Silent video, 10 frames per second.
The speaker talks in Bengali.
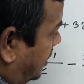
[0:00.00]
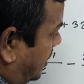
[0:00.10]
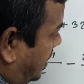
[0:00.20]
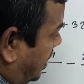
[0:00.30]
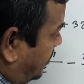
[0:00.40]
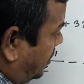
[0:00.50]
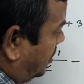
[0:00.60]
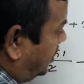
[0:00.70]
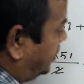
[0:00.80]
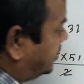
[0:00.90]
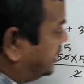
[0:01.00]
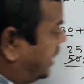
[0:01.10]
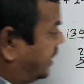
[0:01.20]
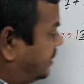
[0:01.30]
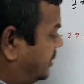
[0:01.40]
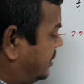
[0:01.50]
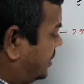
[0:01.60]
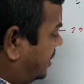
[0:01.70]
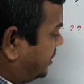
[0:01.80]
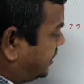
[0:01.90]
তারপর হলো চার
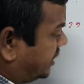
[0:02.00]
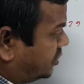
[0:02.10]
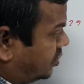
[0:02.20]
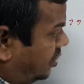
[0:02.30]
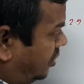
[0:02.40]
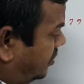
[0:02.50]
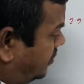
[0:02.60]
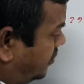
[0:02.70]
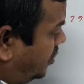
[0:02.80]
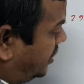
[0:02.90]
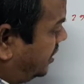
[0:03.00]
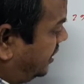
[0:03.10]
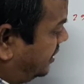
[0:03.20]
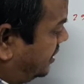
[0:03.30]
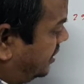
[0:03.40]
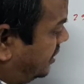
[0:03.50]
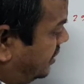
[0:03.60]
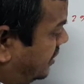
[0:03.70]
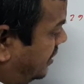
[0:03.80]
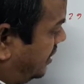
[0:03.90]
তাহলে চারশো পঁয়ত্রিশ
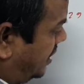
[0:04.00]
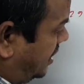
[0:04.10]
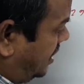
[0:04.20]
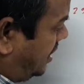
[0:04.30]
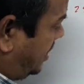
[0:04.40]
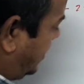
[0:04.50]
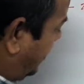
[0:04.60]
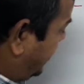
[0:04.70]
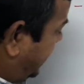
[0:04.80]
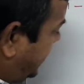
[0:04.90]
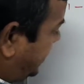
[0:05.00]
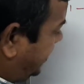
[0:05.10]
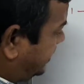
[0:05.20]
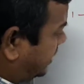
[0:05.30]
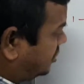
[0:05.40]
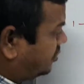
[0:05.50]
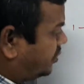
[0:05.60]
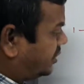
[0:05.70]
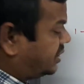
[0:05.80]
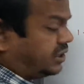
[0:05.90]
আমরা এখানে চারশো
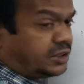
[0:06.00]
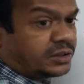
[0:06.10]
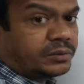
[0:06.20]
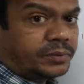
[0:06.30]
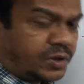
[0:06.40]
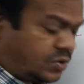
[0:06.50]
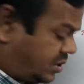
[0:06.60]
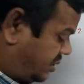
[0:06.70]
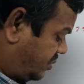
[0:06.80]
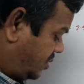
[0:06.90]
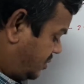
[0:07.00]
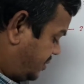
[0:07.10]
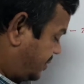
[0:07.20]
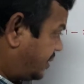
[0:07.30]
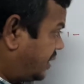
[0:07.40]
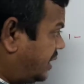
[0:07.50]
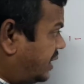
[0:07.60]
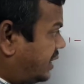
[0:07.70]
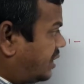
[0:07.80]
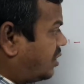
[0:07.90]
পঁয়ত্রিশ বিয়োগ করে দেবো দেখো